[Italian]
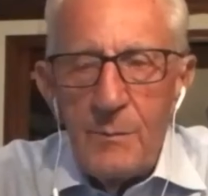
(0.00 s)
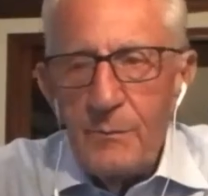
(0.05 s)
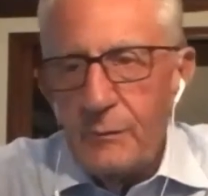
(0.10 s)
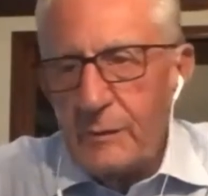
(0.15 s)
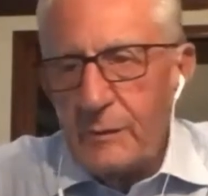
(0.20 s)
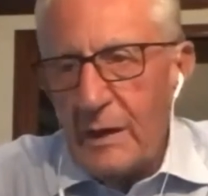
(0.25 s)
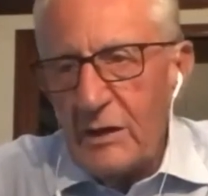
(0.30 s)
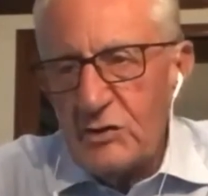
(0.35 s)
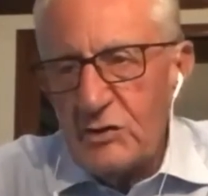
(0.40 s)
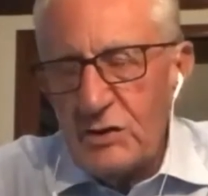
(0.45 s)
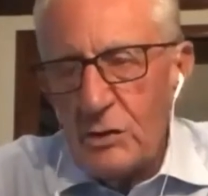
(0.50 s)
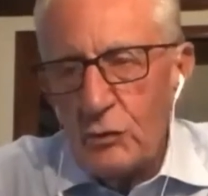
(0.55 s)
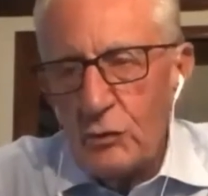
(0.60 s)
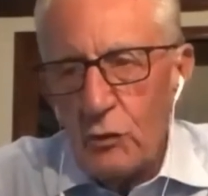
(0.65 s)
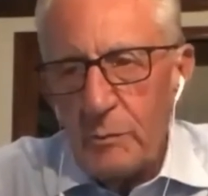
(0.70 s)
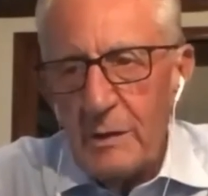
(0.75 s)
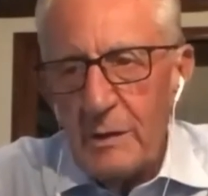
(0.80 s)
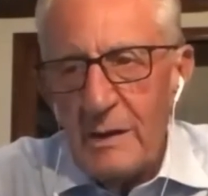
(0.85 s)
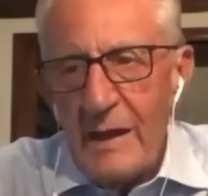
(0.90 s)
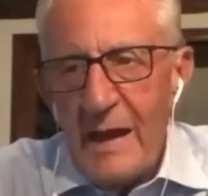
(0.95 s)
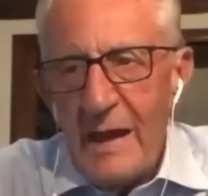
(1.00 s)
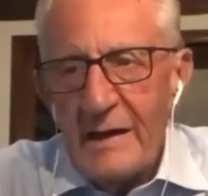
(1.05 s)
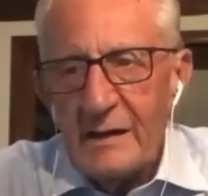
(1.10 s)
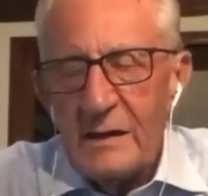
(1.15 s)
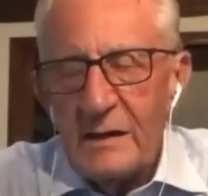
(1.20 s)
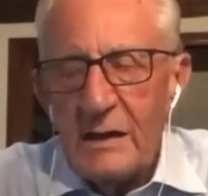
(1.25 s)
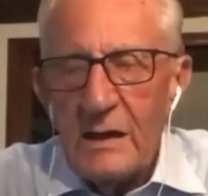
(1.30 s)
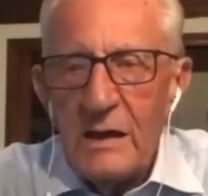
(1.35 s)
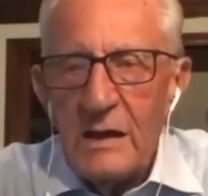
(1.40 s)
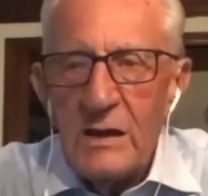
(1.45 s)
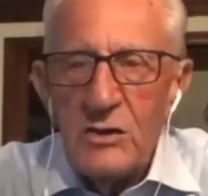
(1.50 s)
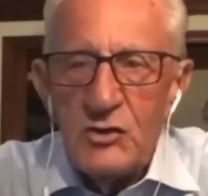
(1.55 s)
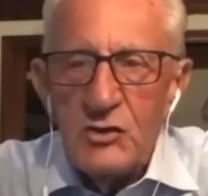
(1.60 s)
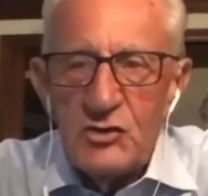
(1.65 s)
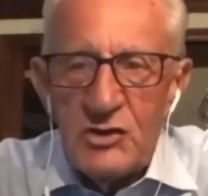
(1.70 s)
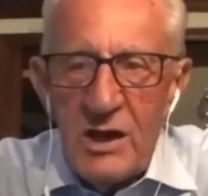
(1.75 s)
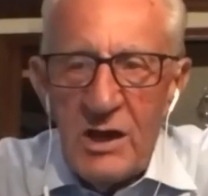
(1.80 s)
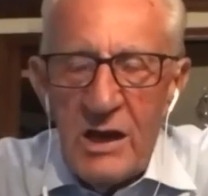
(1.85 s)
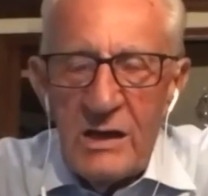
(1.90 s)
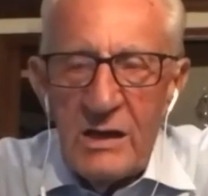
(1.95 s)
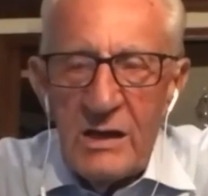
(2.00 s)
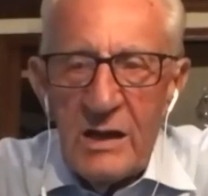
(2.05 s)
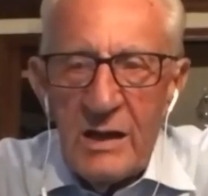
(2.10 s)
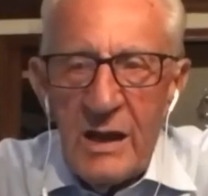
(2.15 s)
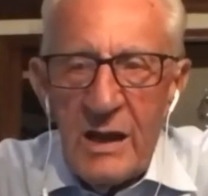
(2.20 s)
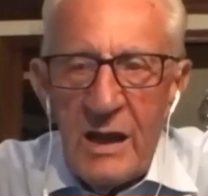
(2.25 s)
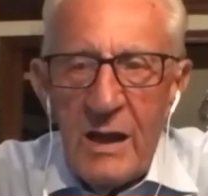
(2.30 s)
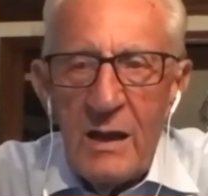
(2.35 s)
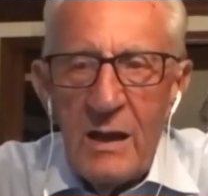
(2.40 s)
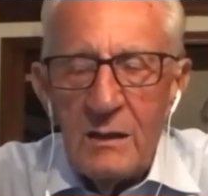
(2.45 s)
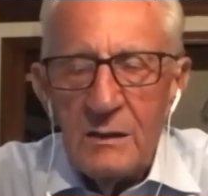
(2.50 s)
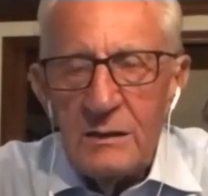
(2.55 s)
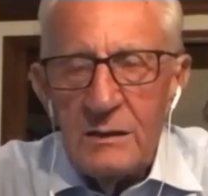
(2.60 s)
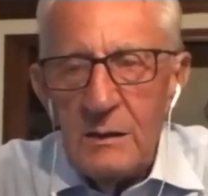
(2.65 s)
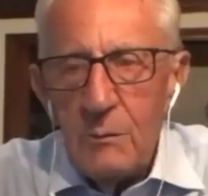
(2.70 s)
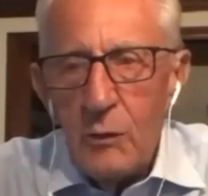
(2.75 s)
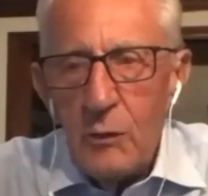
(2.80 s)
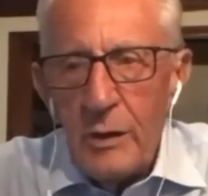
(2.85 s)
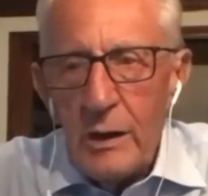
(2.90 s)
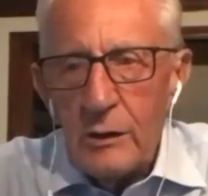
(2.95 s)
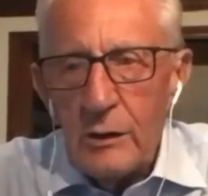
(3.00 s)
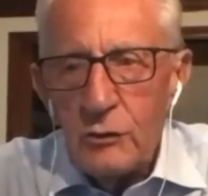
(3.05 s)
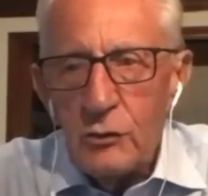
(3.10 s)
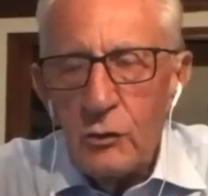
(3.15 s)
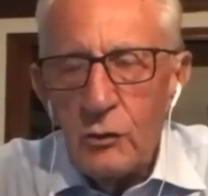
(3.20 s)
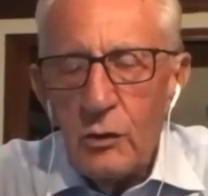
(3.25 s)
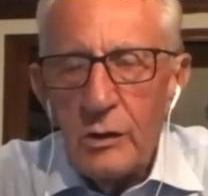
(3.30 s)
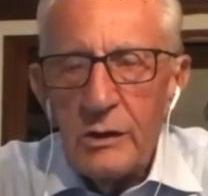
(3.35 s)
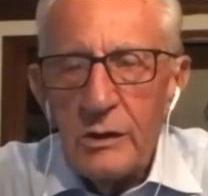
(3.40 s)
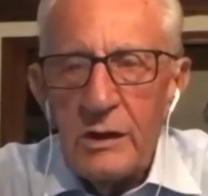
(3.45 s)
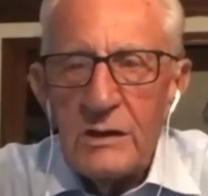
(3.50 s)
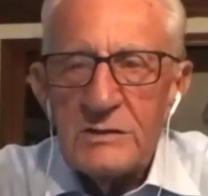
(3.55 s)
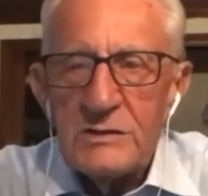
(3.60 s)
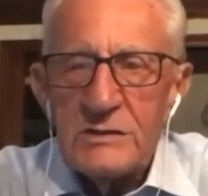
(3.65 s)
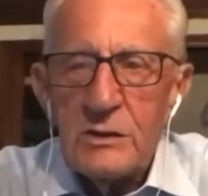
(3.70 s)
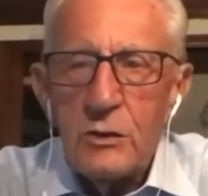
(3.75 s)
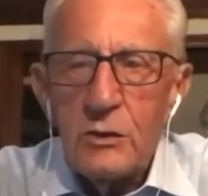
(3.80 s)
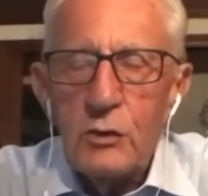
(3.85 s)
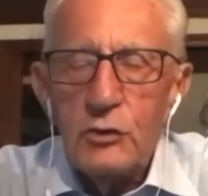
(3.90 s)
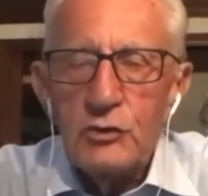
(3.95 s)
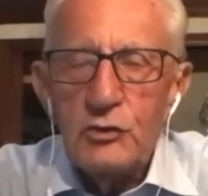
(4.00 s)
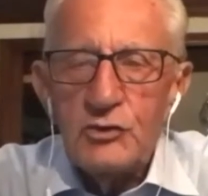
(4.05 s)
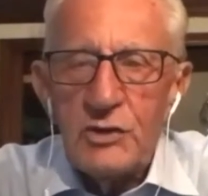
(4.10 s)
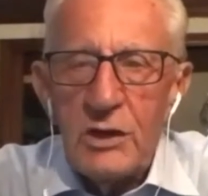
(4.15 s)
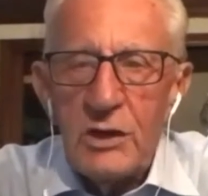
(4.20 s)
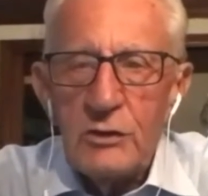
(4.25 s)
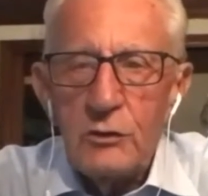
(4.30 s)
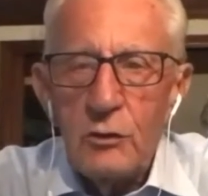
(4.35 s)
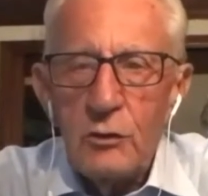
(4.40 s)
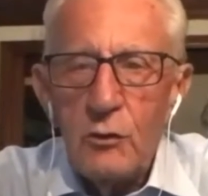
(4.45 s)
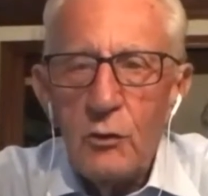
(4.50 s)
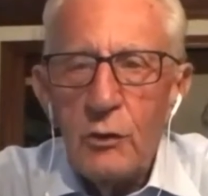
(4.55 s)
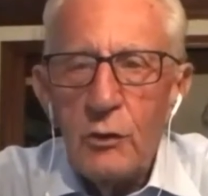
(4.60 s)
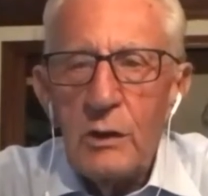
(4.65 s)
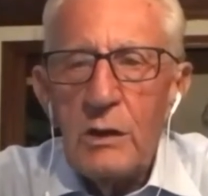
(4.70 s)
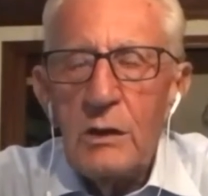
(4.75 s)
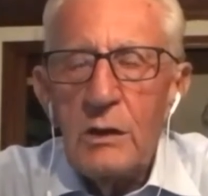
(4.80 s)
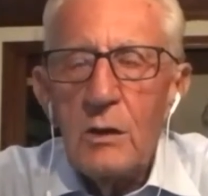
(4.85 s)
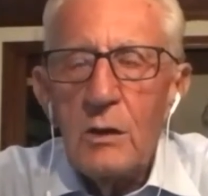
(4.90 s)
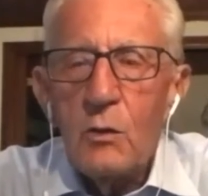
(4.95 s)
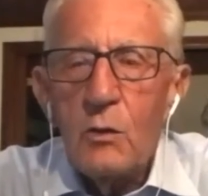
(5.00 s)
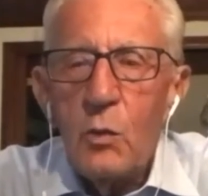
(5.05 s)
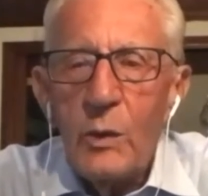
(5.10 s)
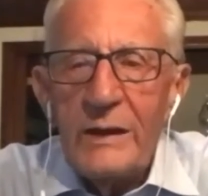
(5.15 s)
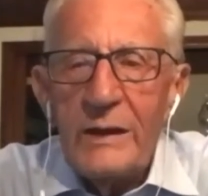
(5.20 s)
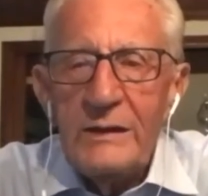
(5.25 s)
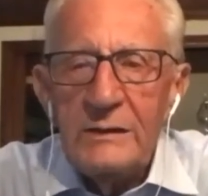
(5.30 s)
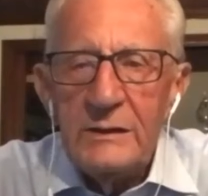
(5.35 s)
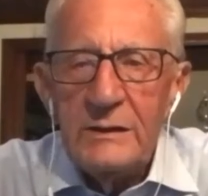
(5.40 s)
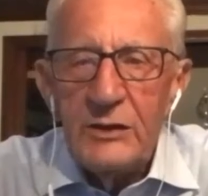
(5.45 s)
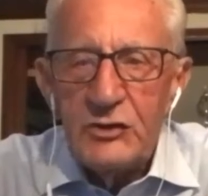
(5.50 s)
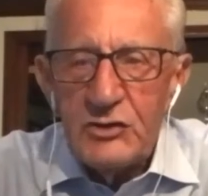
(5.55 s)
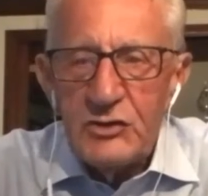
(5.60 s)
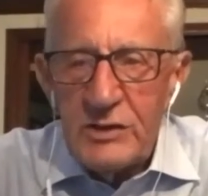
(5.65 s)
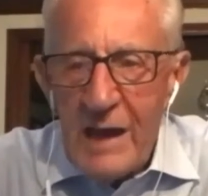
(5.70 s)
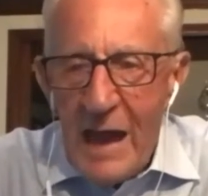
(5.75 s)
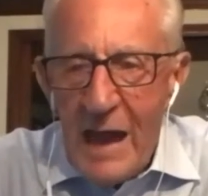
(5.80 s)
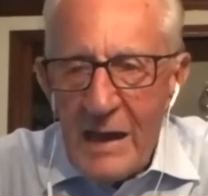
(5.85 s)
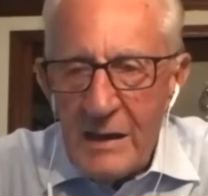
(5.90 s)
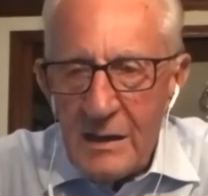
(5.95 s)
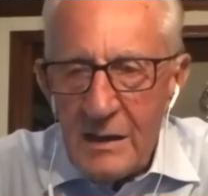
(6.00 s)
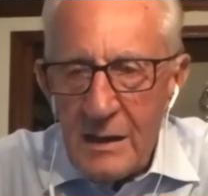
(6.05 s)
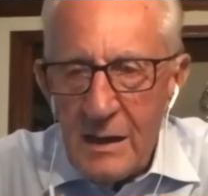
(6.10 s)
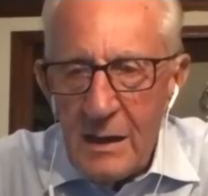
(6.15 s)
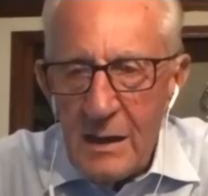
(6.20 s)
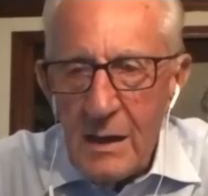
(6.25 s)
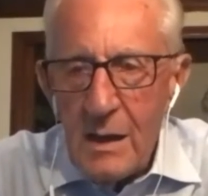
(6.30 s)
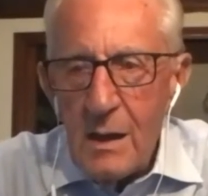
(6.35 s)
300 eh, miliardi in genere di moratorie si concedono in 15 anni.